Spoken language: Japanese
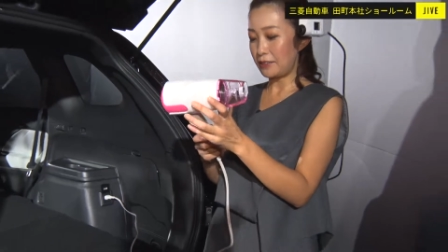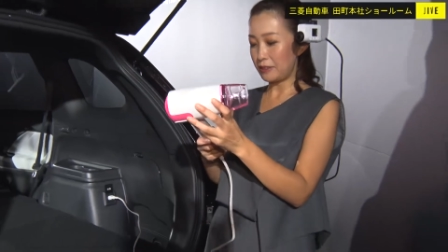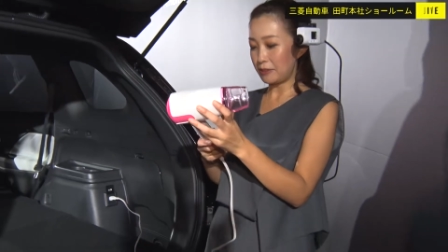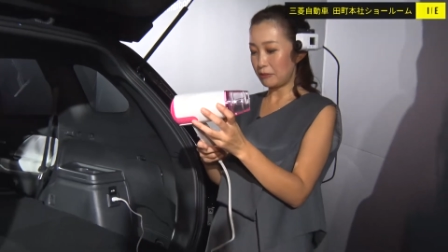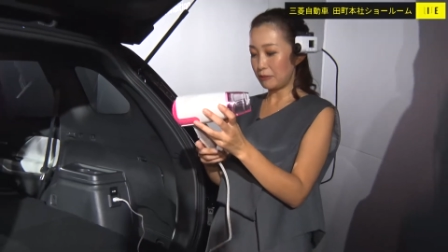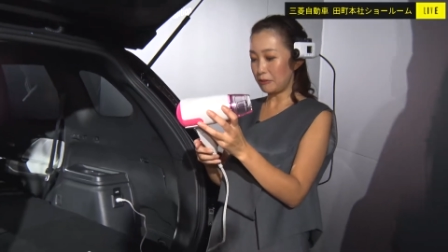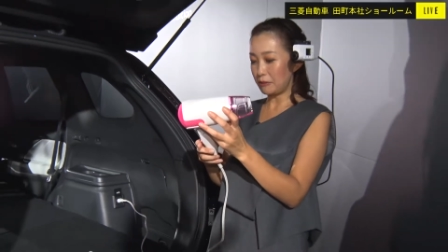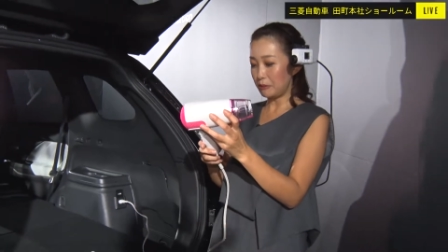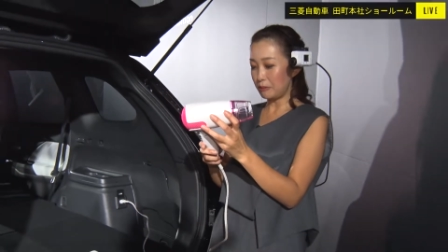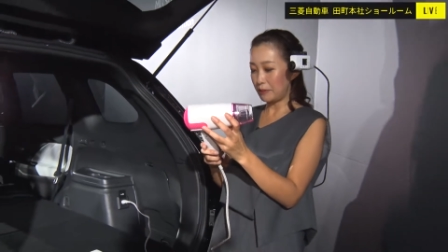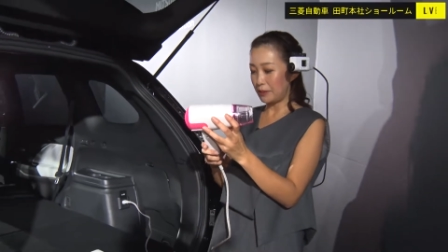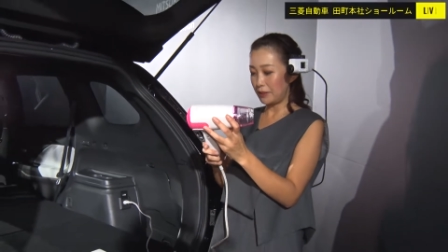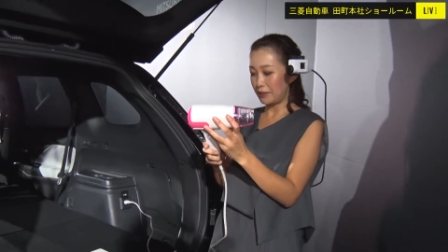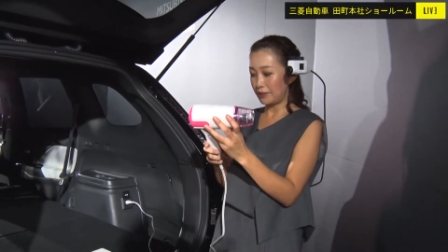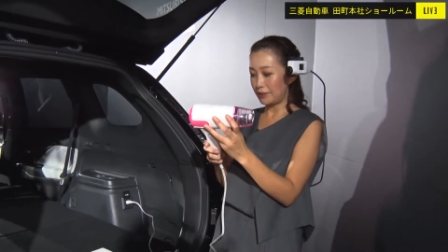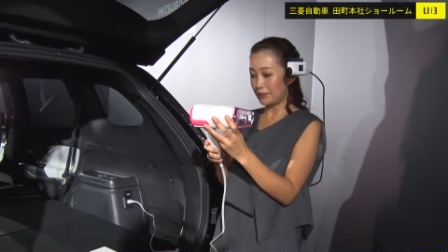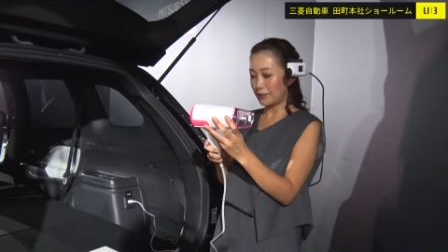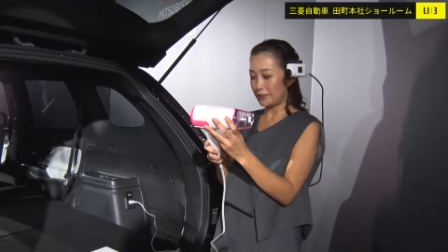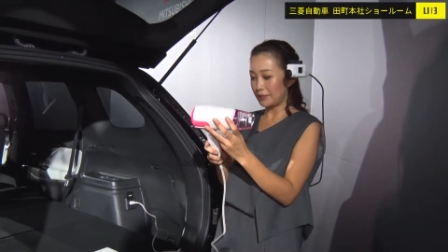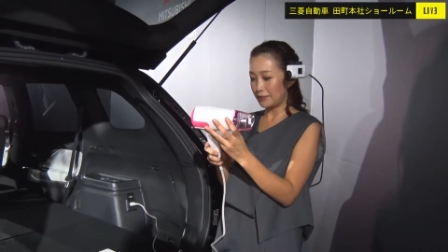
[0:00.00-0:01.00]
りすごく便
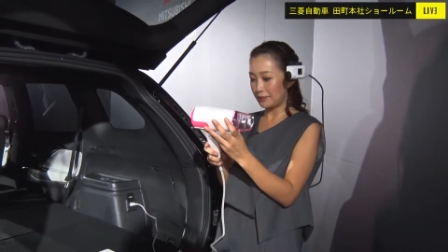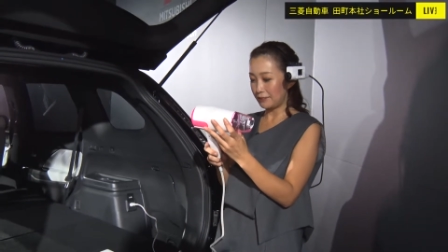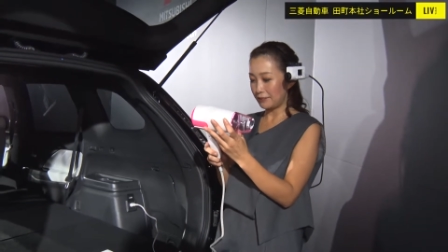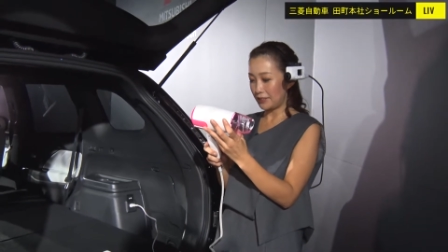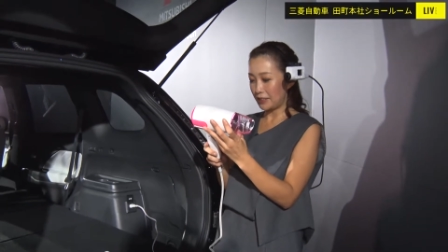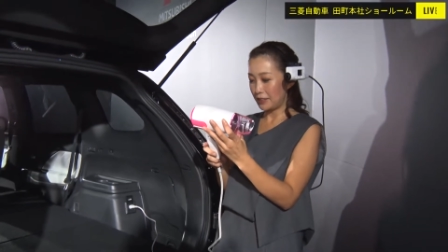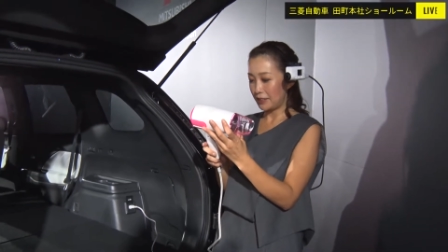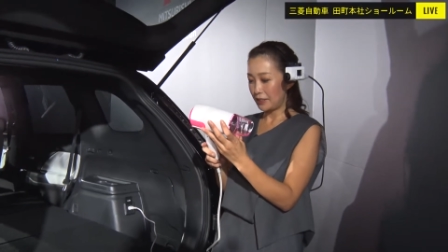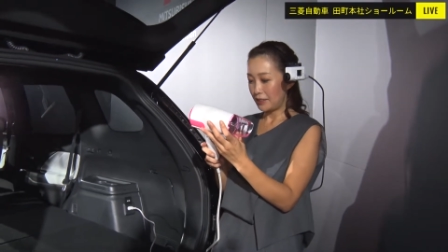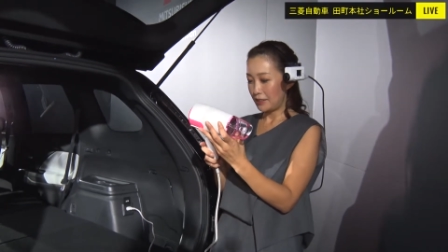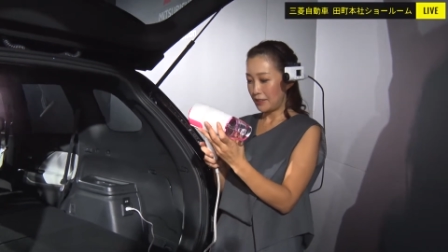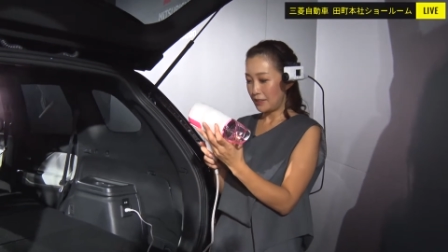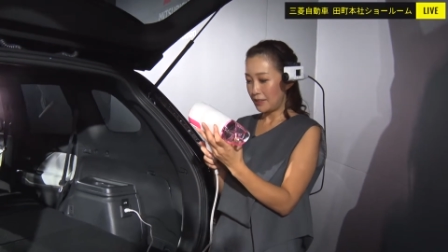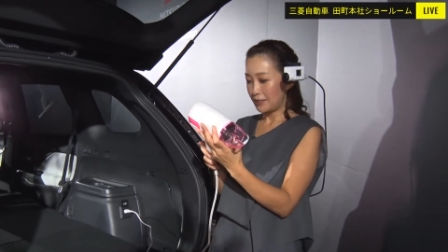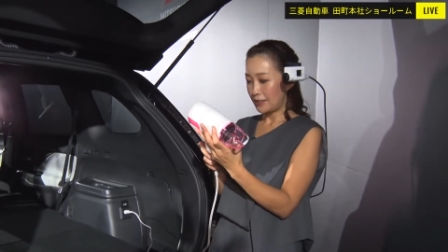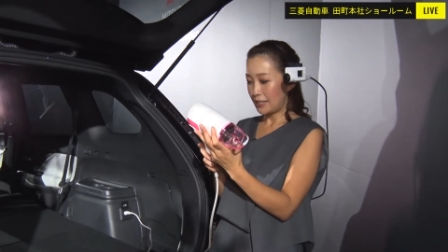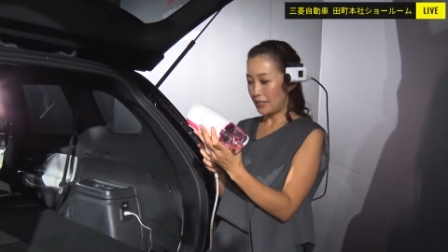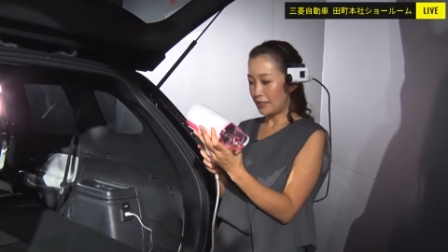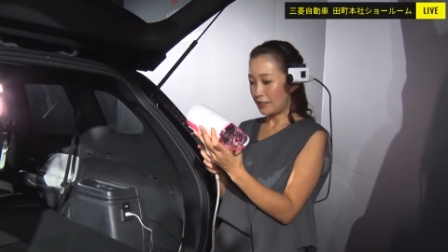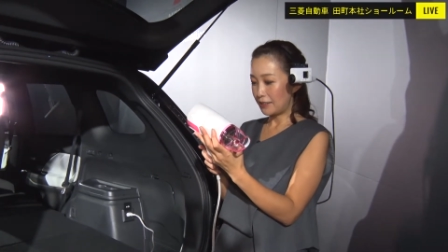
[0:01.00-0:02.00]
利ですよね。
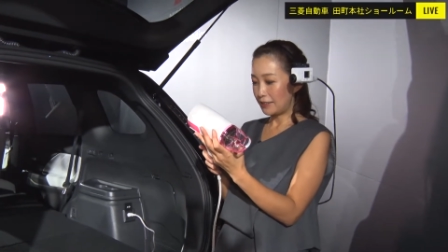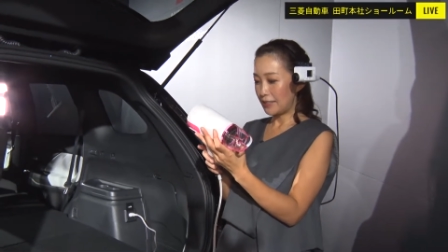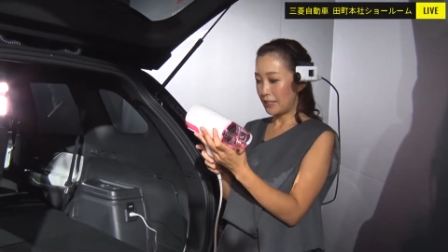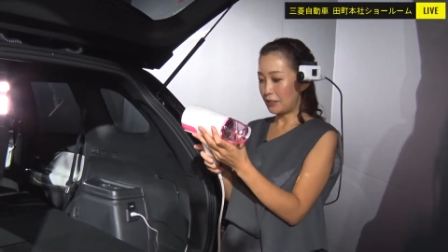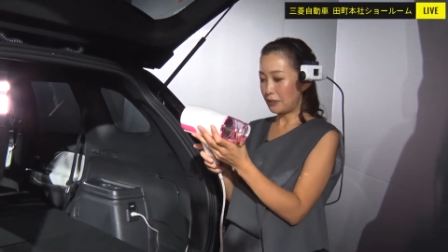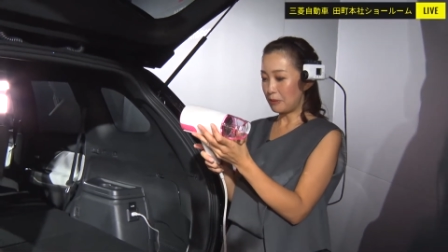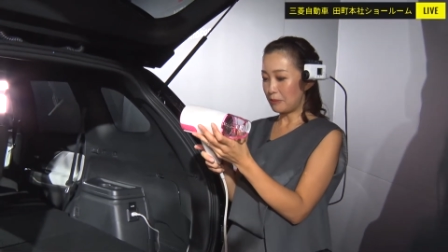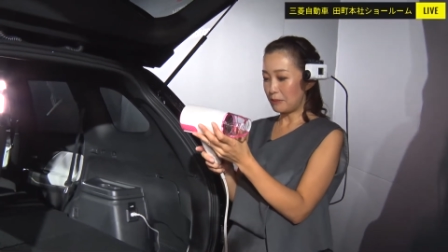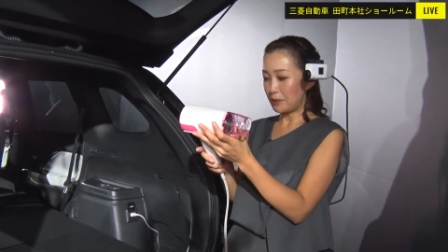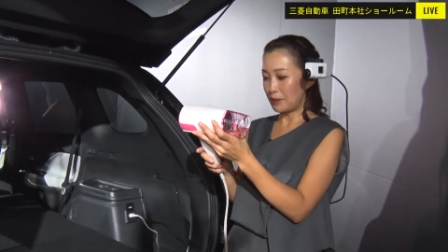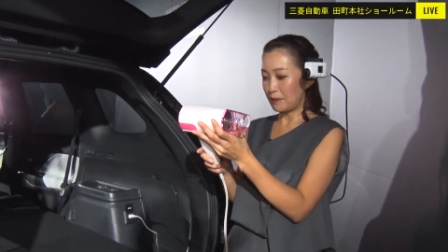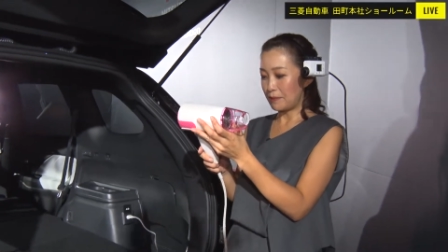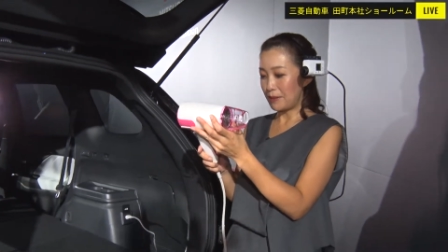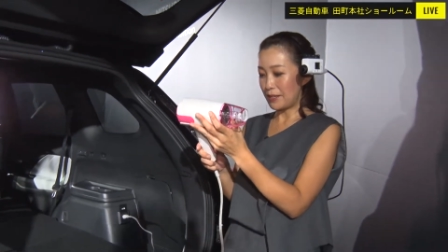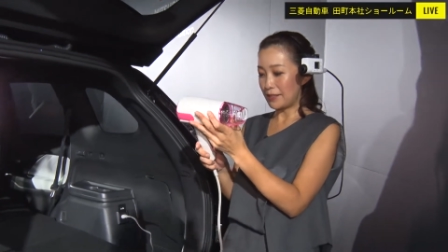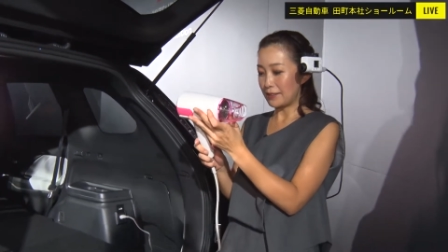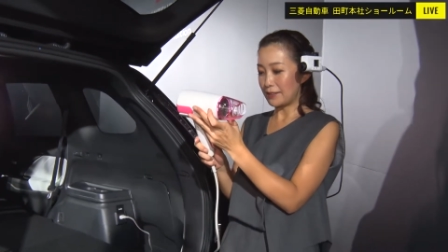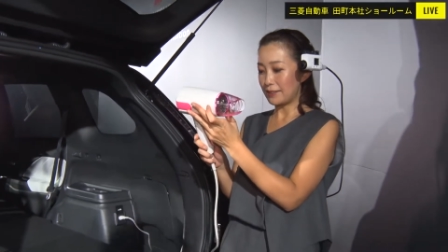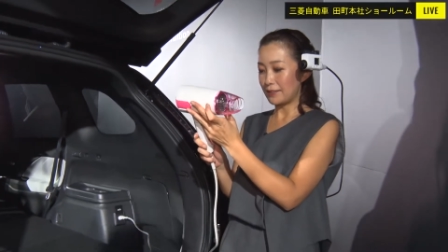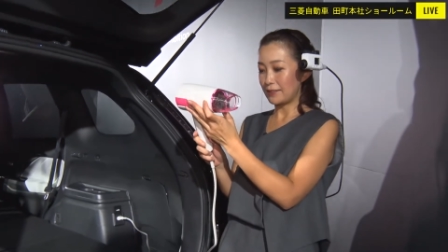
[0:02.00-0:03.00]
じゃあ行きたいと思い
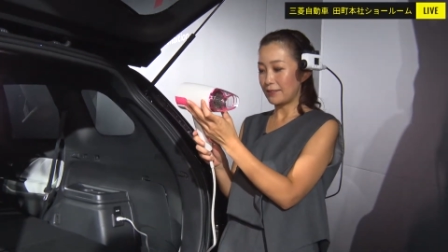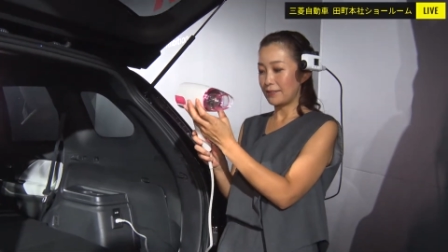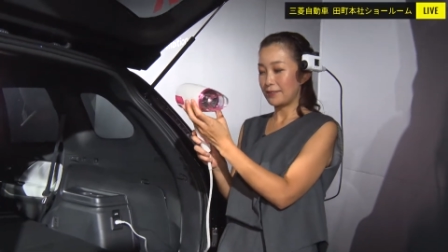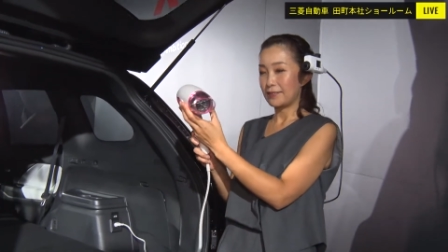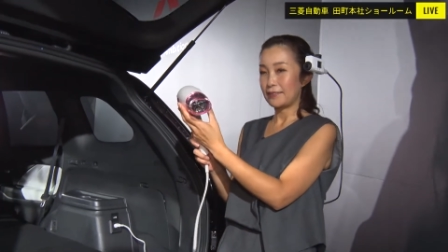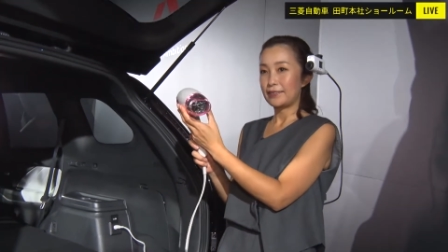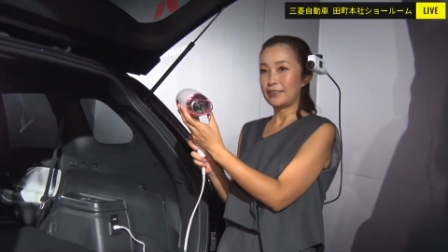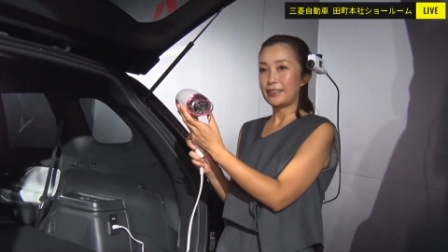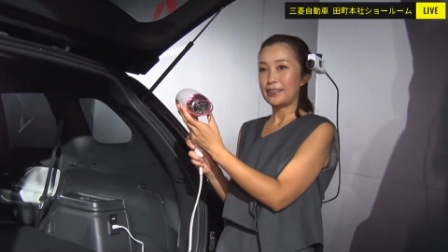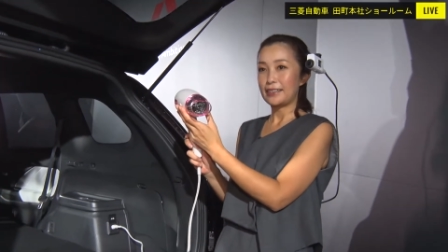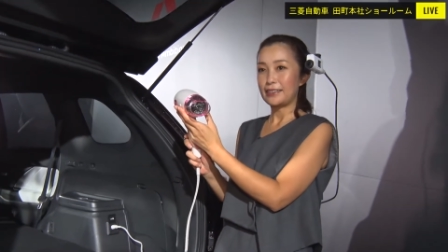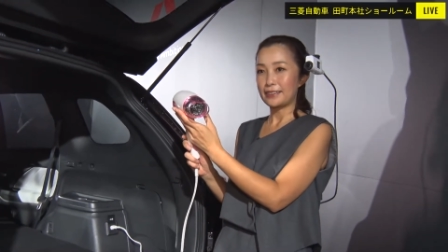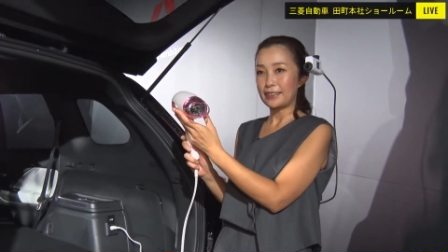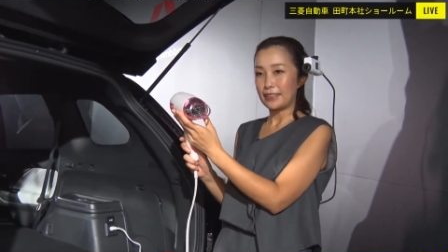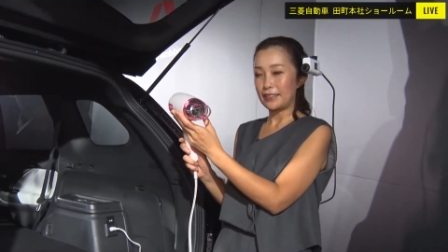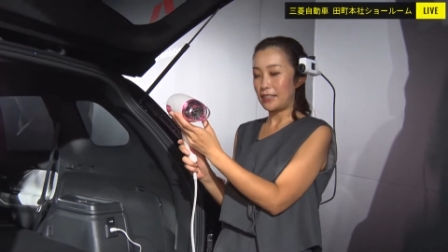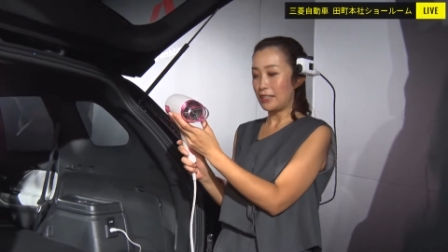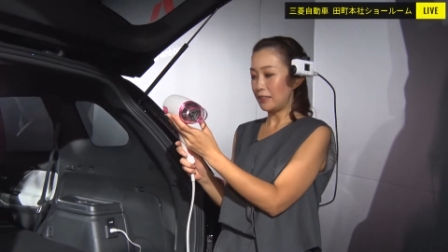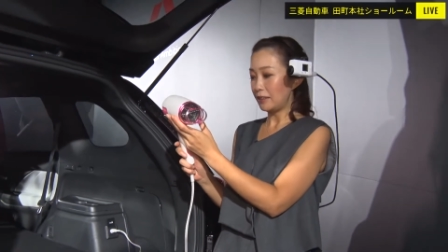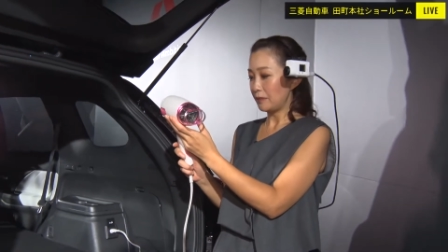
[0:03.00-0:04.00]
ますです
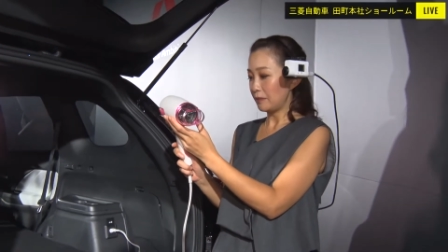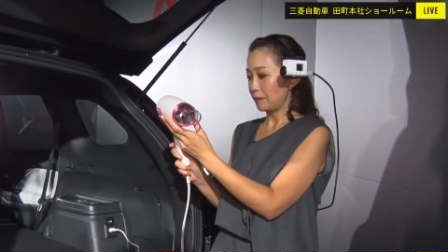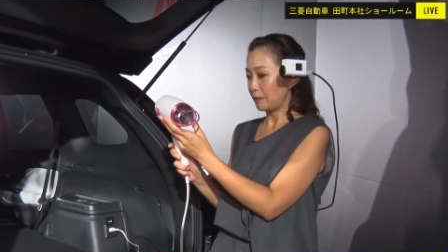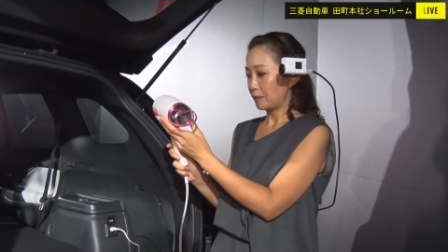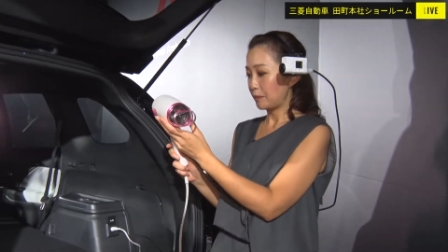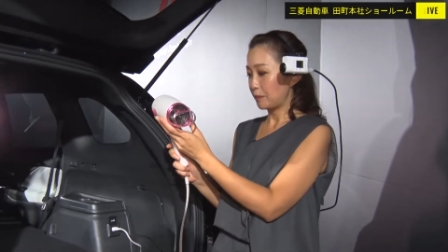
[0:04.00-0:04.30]
かね。